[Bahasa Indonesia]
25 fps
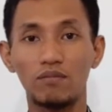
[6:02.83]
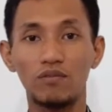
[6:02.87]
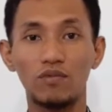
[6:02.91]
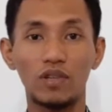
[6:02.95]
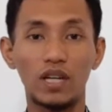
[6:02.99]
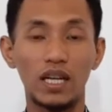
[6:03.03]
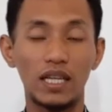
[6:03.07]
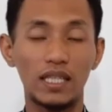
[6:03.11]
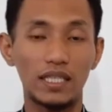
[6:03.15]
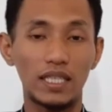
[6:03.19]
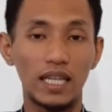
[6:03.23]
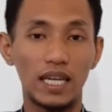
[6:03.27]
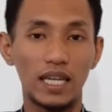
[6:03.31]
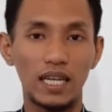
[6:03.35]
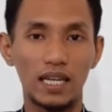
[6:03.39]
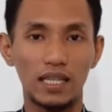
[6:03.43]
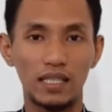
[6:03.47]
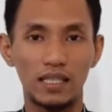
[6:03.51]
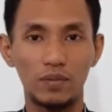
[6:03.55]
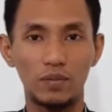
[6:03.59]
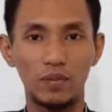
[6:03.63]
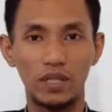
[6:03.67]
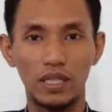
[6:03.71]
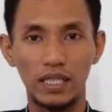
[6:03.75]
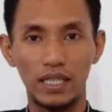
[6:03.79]
mulai jarang
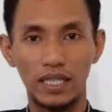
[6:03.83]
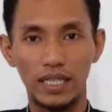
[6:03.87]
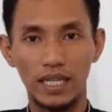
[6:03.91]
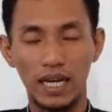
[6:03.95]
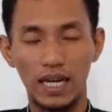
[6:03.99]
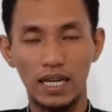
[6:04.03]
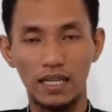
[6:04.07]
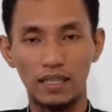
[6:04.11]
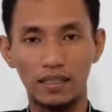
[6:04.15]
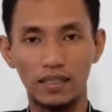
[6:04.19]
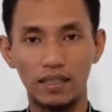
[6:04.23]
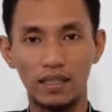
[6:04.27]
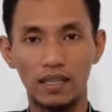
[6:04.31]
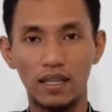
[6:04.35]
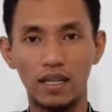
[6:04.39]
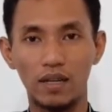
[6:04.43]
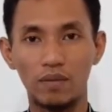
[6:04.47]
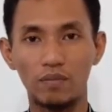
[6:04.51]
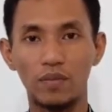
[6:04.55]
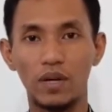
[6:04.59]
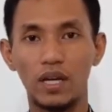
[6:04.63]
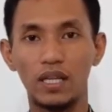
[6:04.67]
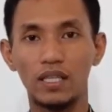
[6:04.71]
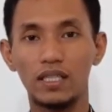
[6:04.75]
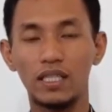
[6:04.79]
diberikan,
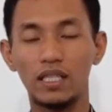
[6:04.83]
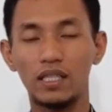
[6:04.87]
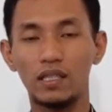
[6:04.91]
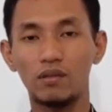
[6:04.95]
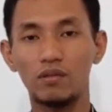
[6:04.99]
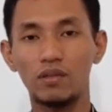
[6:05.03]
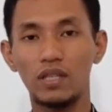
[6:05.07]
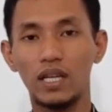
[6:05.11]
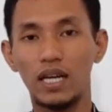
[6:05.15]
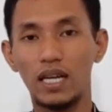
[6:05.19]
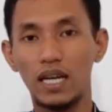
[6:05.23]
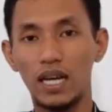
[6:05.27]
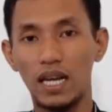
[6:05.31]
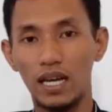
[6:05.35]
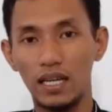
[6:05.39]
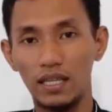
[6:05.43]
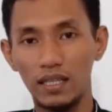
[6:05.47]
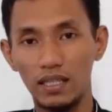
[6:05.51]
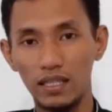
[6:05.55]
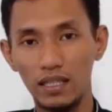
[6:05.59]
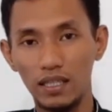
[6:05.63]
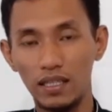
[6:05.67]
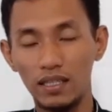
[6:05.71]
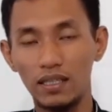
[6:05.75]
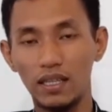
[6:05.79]
baik itu yang
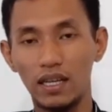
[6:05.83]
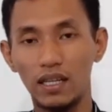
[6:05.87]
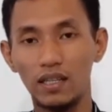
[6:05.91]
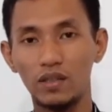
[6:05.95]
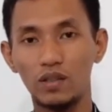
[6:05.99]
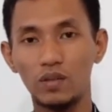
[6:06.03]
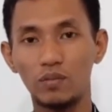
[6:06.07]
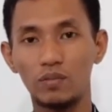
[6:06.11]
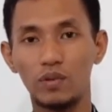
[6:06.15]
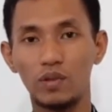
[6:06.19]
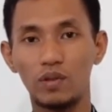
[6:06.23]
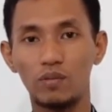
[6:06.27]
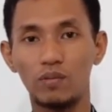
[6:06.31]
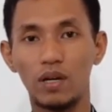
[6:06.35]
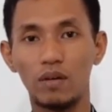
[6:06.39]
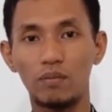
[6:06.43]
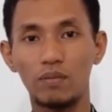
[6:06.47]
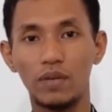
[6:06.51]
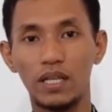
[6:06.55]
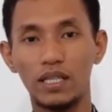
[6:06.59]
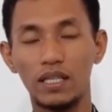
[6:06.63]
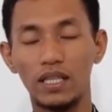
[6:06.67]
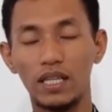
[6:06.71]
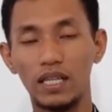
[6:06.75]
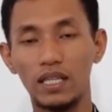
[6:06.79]
lahir yaitu berupa
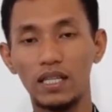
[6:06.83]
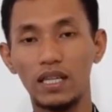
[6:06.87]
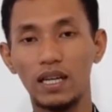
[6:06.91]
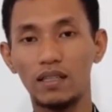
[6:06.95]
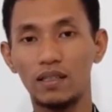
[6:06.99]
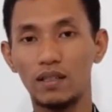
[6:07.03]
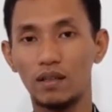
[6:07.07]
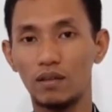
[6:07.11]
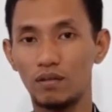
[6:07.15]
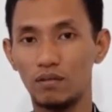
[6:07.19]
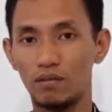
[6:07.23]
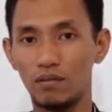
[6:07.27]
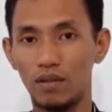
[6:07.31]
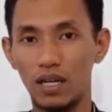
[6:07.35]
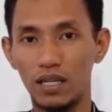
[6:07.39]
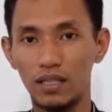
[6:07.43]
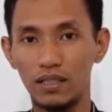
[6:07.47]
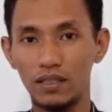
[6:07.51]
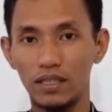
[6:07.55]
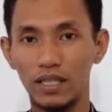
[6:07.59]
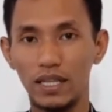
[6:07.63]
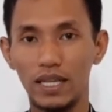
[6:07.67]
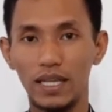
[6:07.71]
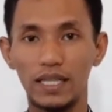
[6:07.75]
materi atau uang